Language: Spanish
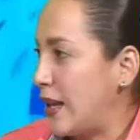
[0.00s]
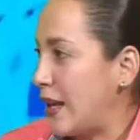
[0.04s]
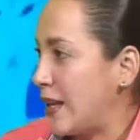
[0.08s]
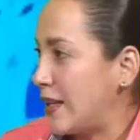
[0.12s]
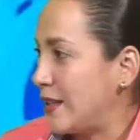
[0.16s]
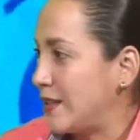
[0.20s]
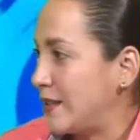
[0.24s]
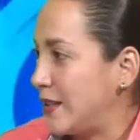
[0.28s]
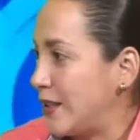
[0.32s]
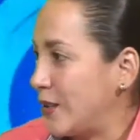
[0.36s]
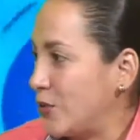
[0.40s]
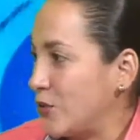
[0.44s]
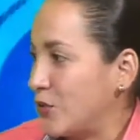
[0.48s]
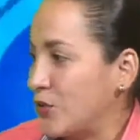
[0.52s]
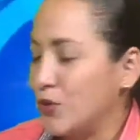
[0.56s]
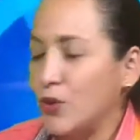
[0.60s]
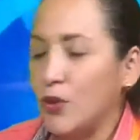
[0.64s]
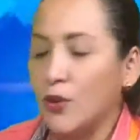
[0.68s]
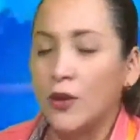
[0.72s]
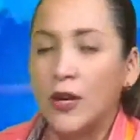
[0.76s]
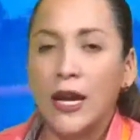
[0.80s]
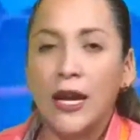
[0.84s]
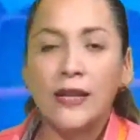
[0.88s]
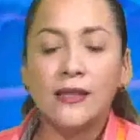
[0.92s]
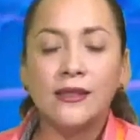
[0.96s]
a la
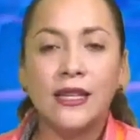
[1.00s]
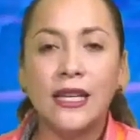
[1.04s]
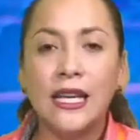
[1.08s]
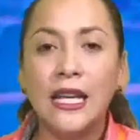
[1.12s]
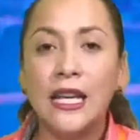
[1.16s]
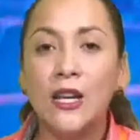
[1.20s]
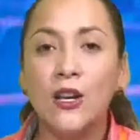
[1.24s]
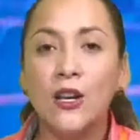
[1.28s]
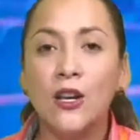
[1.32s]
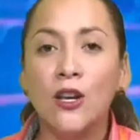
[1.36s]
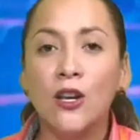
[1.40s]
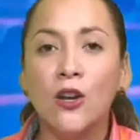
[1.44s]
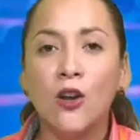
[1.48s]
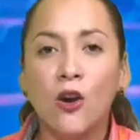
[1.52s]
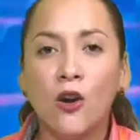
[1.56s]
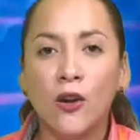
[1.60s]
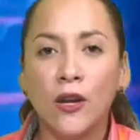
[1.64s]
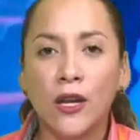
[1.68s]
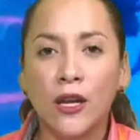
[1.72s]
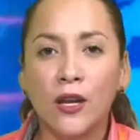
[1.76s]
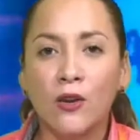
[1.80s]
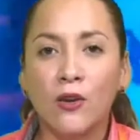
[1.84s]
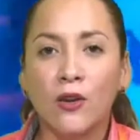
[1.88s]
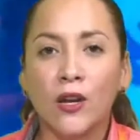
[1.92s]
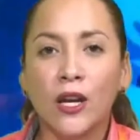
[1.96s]
institución. Es
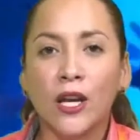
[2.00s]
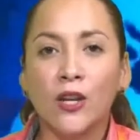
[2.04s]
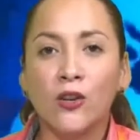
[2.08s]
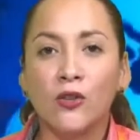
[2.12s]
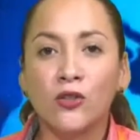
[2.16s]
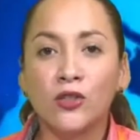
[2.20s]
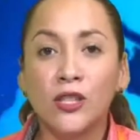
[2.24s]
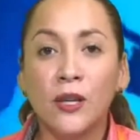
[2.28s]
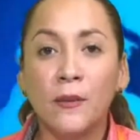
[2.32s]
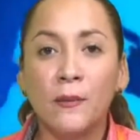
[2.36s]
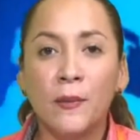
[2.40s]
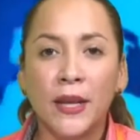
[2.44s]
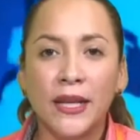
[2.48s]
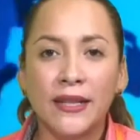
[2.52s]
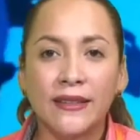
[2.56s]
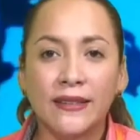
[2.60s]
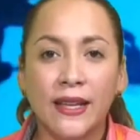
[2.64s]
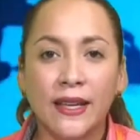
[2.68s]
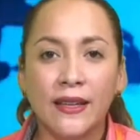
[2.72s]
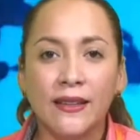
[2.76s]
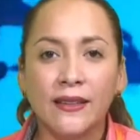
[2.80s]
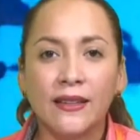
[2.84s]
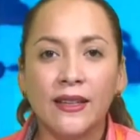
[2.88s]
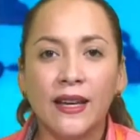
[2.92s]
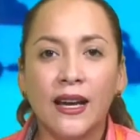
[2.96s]
ilógico que no se
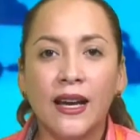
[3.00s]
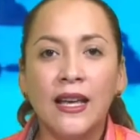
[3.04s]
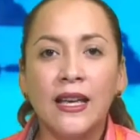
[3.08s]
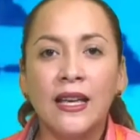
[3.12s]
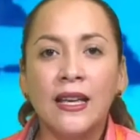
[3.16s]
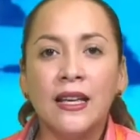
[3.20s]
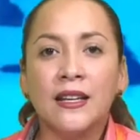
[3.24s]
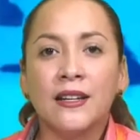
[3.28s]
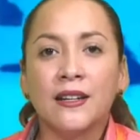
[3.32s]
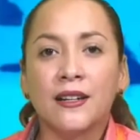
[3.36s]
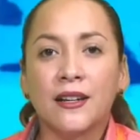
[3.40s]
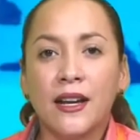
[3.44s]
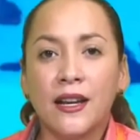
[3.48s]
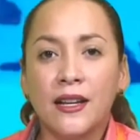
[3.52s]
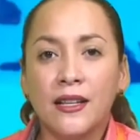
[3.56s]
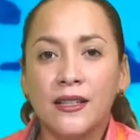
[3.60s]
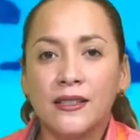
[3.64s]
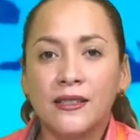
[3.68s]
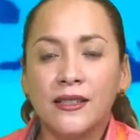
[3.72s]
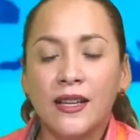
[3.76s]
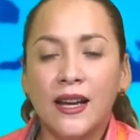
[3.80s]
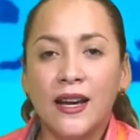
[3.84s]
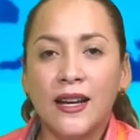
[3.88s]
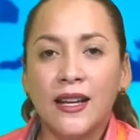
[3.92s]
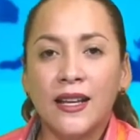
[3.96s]
pretenda
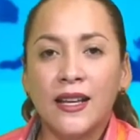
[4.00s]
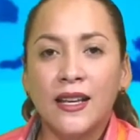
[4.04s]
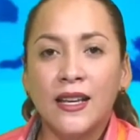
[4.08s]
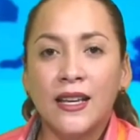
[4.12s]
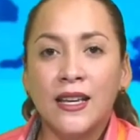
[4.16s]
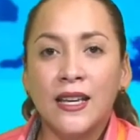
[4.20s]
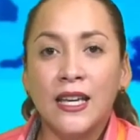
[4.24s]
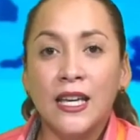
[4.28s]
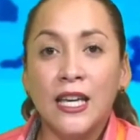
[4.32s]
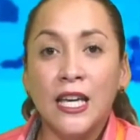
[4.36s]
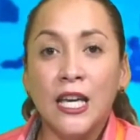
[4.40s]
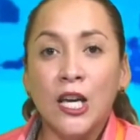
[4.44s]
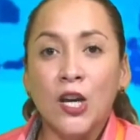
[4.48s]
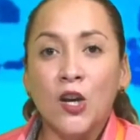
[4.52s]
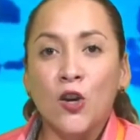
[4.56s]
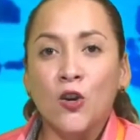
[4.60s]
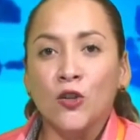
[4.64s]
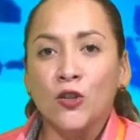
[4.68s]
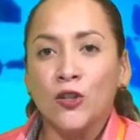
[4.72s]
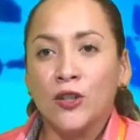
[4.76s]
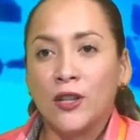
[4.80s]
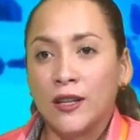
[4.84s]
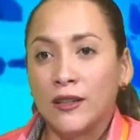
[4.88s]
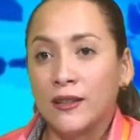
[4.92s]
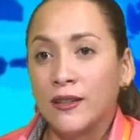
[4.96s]
realizar y
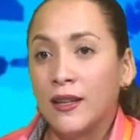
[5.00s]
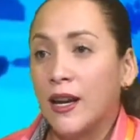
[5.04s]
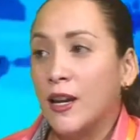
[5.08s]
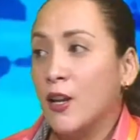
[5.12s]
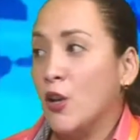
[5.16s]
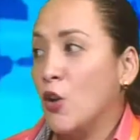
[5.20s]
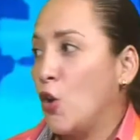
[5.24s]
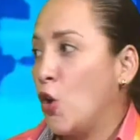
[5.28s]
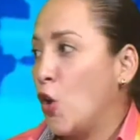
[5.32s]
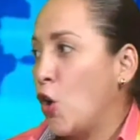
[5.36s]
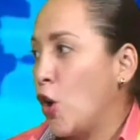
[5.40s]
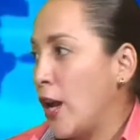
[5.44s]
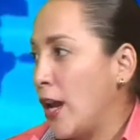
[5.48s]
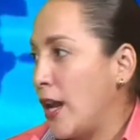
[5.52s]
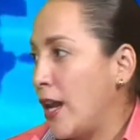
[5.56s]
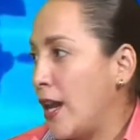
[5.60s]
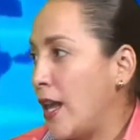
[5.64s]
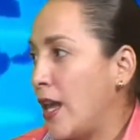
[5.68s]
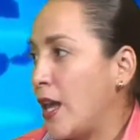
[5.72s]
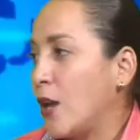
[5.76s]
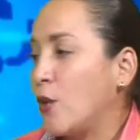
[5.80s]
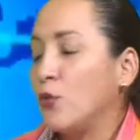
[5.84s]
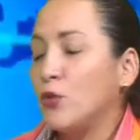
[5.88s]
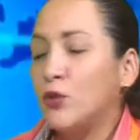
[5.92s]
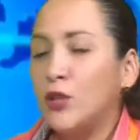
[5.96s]
contratar con el
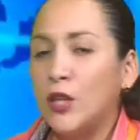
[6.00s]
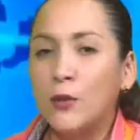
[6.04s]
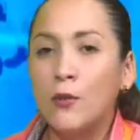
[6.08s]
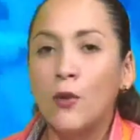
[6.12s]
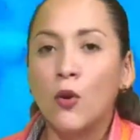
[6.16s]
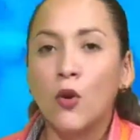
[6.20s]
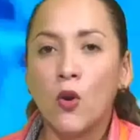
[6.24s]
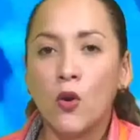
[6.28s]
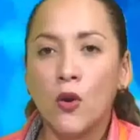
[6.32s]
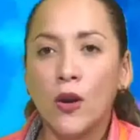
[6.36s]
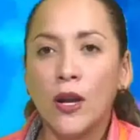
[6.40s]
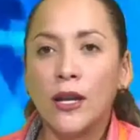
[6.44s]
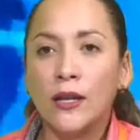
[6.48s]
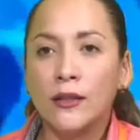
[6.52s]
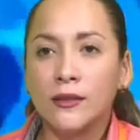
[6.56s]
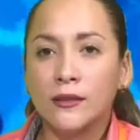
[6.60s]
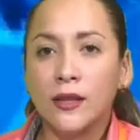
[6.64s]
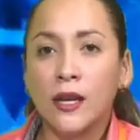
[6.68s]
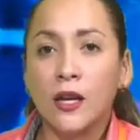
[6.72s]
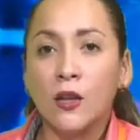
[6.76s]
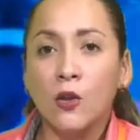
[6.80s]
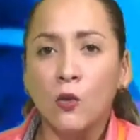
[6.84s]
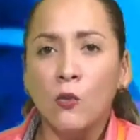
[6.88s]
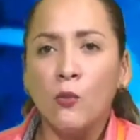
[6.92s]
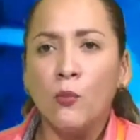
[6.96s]
Ejecutivo, con el
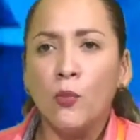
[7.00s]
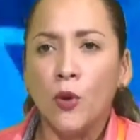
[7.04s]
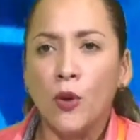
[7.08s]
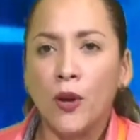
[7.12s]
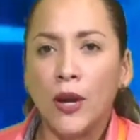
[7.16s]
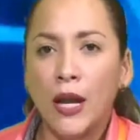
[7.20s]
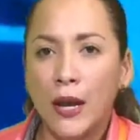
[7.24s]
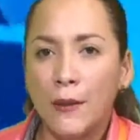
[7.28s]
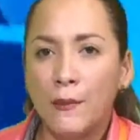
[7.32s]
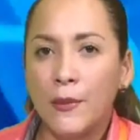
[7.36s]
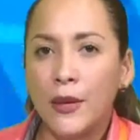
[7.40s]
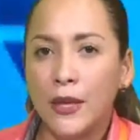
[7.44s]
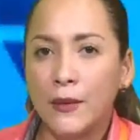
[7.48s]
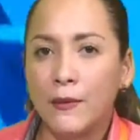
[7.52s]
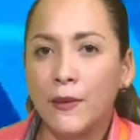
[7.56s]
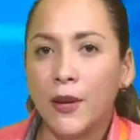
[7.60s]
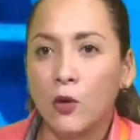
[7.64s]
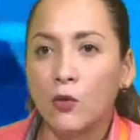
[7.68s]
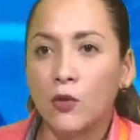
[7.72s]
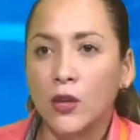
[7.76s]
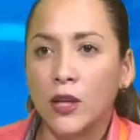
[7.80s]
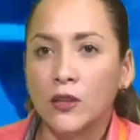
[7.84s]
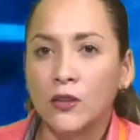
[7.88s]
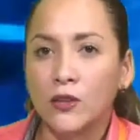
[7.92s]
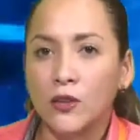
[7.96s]
Estado, un programa de
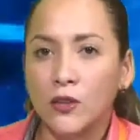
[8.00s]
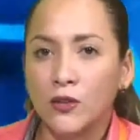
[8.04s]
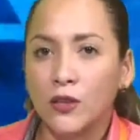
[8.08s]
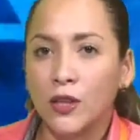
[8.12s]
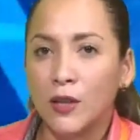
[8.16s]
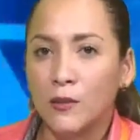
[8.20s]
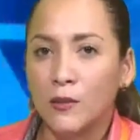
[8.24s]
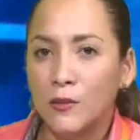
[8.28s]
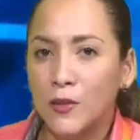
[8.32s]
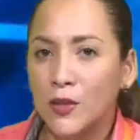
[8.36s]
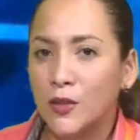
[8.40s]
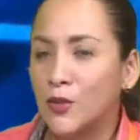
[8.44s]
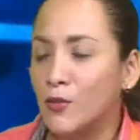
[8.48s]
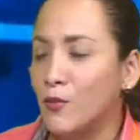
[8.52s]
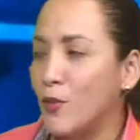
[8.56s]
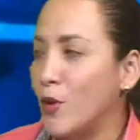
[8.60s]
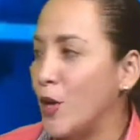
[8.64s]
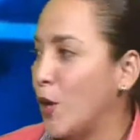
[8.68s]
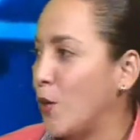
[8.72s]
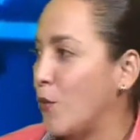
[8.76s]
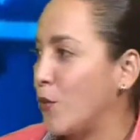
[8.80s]
vacunación. También somos